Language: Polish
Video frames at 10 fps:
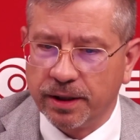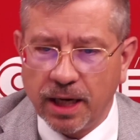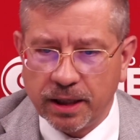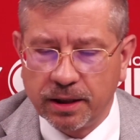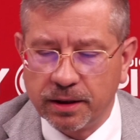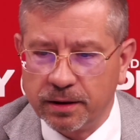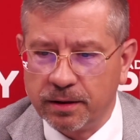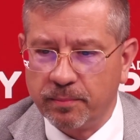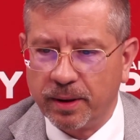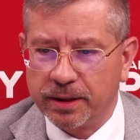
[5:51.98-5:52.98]
Jak
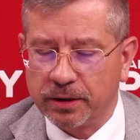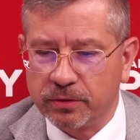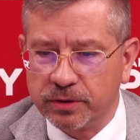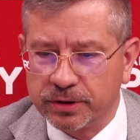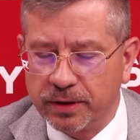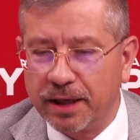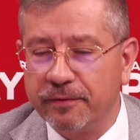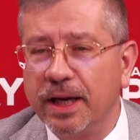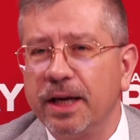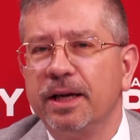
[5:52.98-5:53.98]
e, pan rektor doskonale
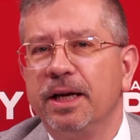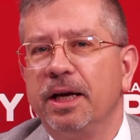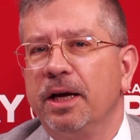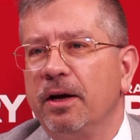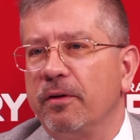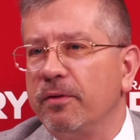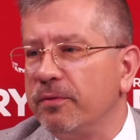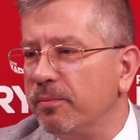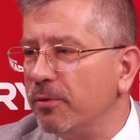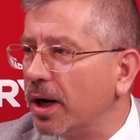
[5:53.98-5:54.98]
wie, e,
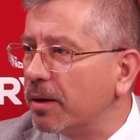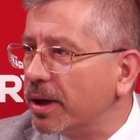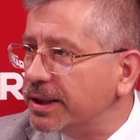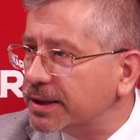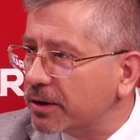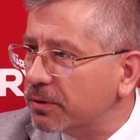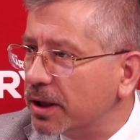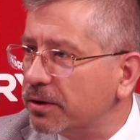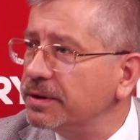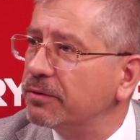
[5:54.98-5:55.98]
w murach magistratu
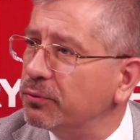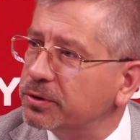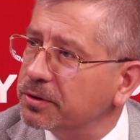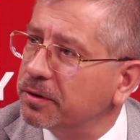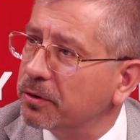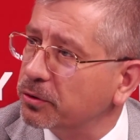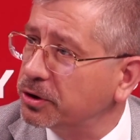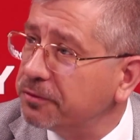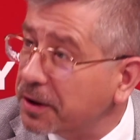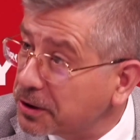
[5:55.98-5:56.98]
Katowice funkcjonuje od
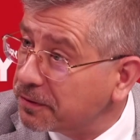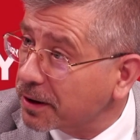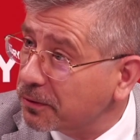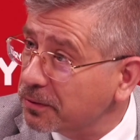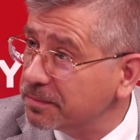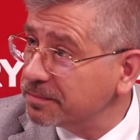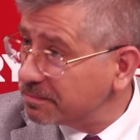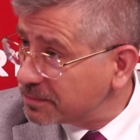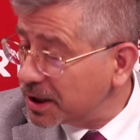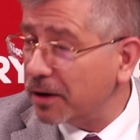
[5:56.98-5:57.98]
ćwierć wieku.
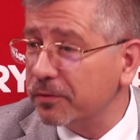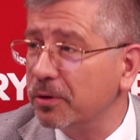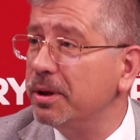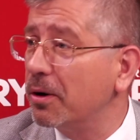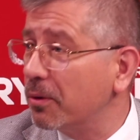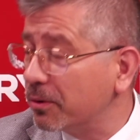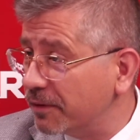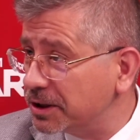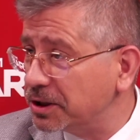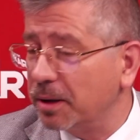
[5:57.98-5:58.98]
Niedawno minęło
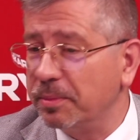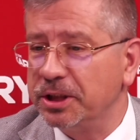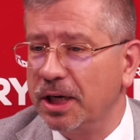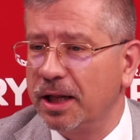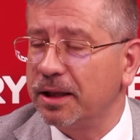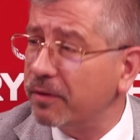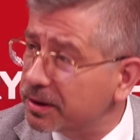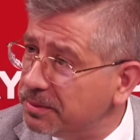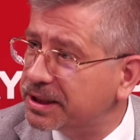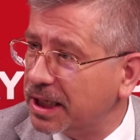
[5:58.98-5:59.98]
25 lat, a w
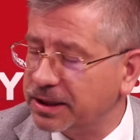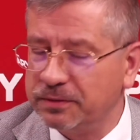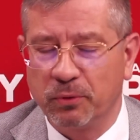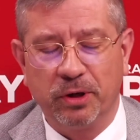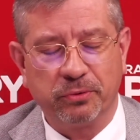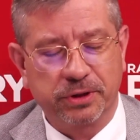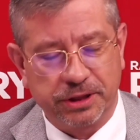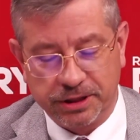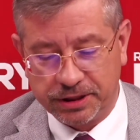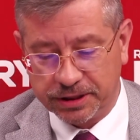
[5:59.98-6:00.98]
administracji w ogóle już
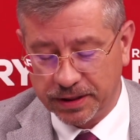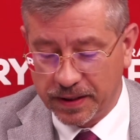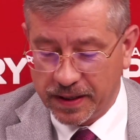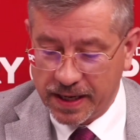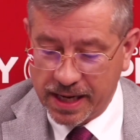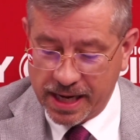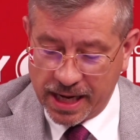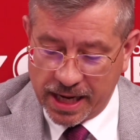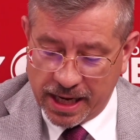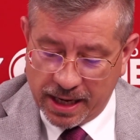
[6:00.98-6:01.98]
30.
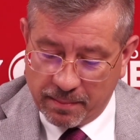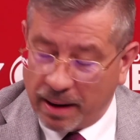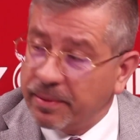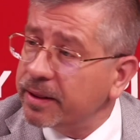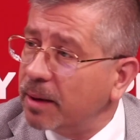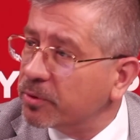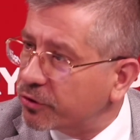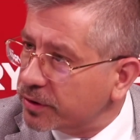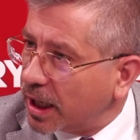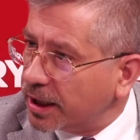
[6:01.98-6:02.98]
Pamiętam
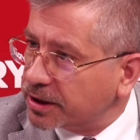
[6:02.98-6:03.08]
doskonale